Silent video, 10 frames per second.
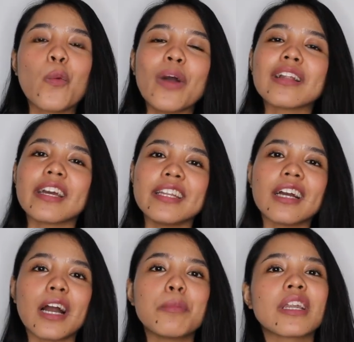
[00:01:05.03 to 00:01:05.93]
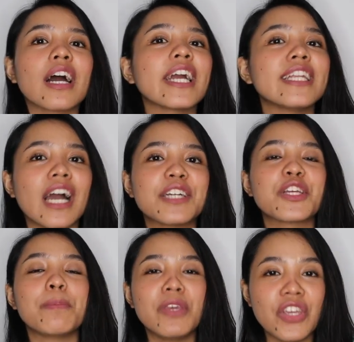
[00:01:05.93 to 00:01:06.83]
well, kani nga camera kay na
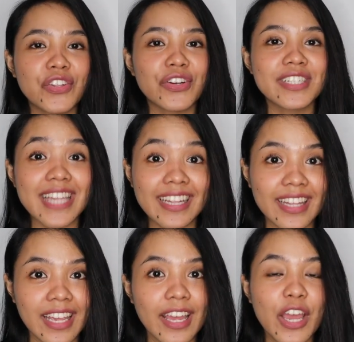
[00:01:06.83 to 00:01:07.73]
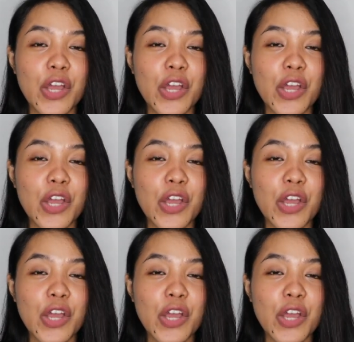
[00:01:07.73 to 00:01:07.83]
siya beginner setting.